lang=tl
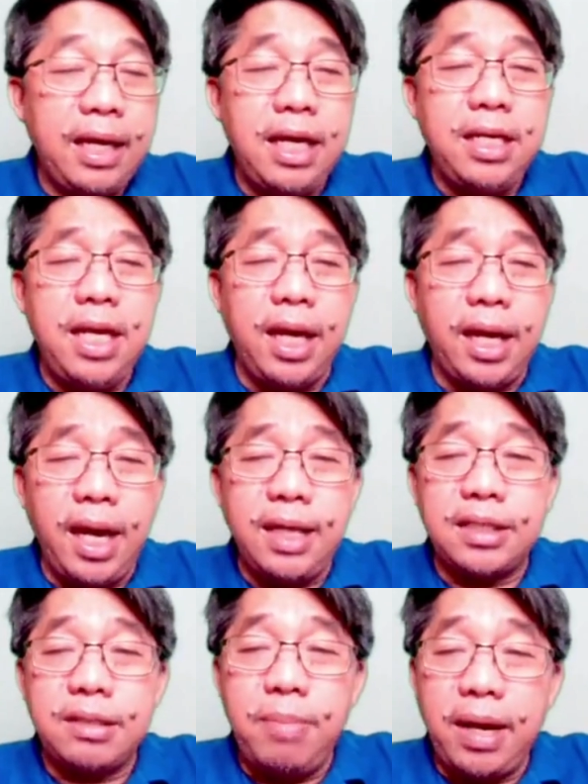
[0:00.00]
AJ
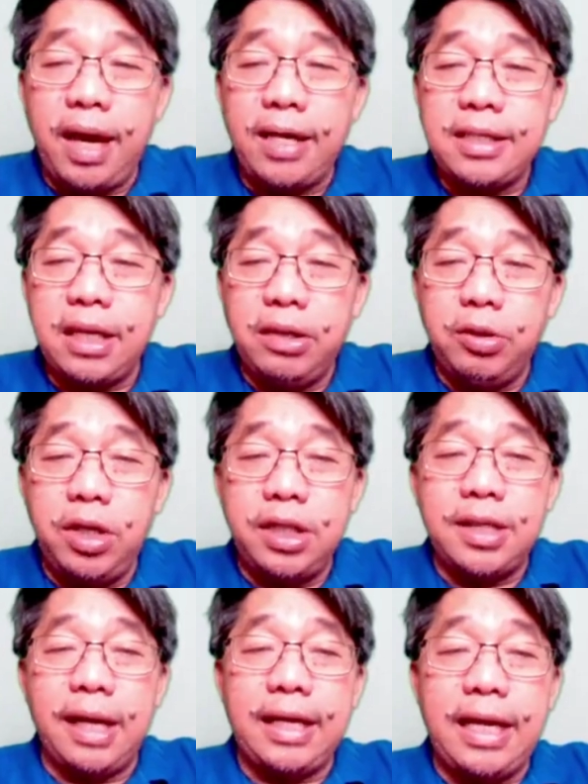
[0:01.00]
AJKs, mga
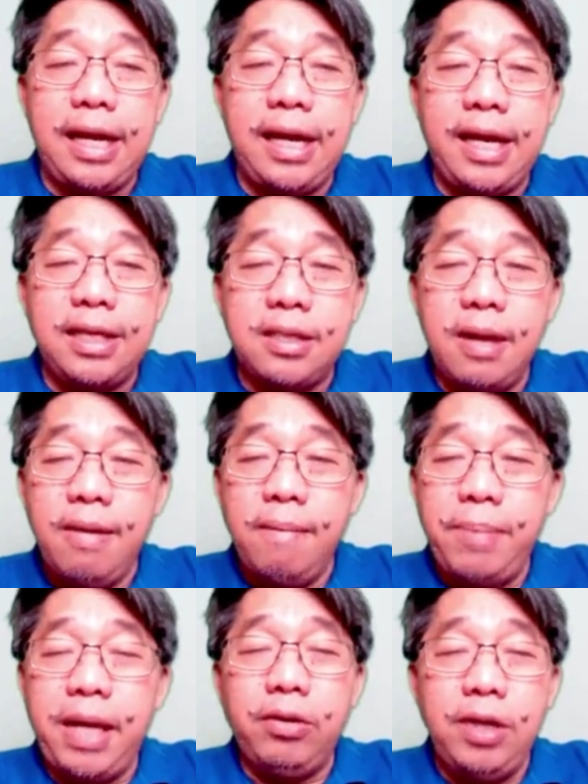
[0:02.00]
extrajudicial killings,
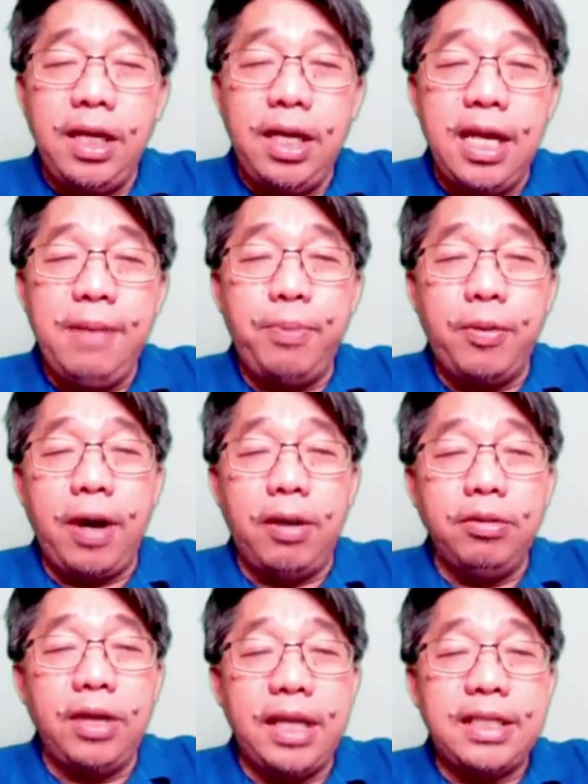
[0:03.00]
pero hindi po
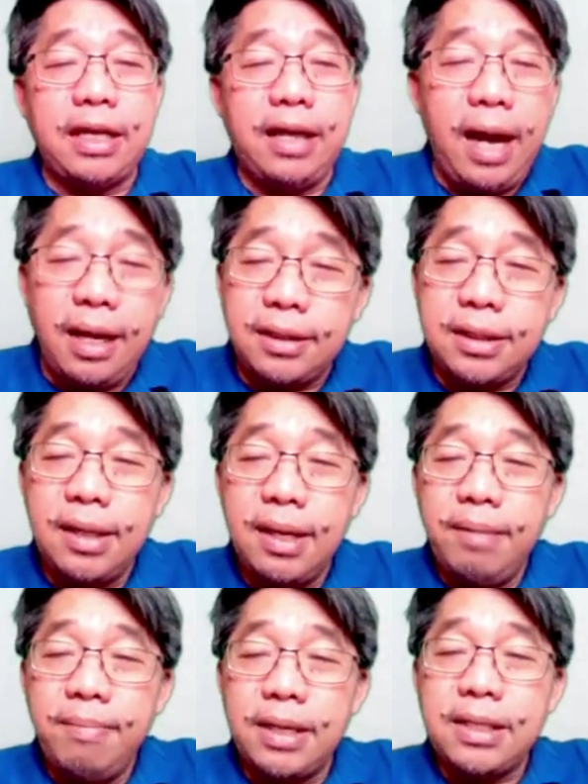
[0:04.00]
kaugnay sa drugs.
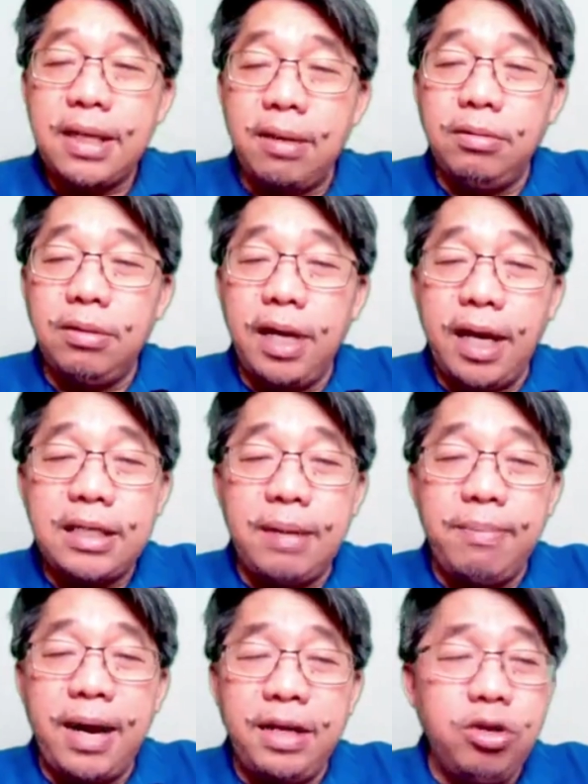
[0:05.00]
Mas kaugnay
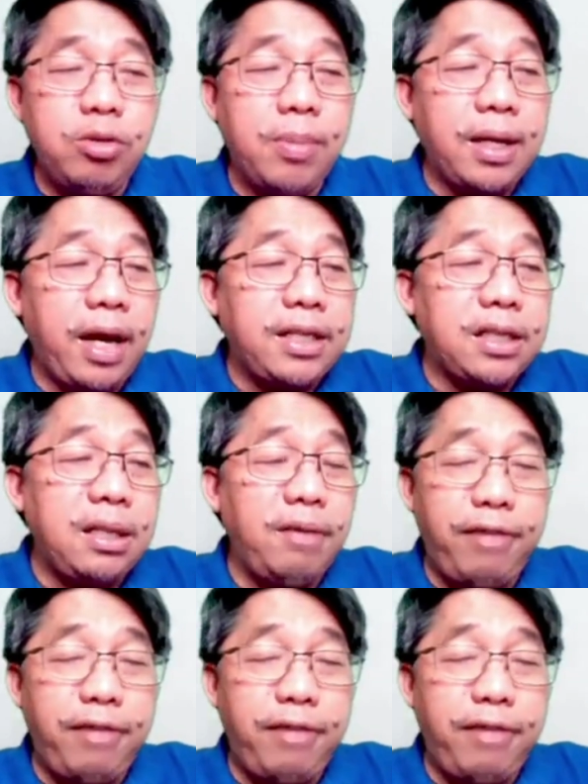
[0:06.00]
sa mga human rights